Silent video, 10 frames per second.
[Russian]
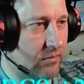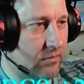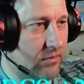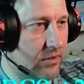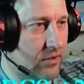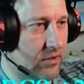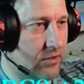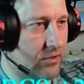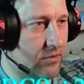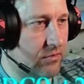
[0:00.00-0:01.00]
Дикая
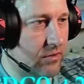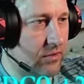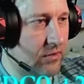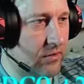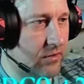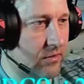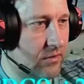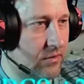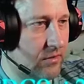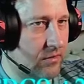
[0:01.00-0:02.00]
шестерка.
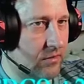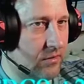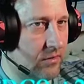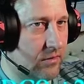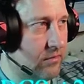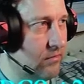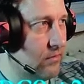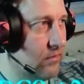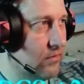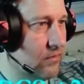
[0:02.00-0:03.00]
Ну,
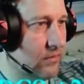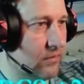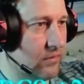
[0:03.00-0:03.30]
нет, это не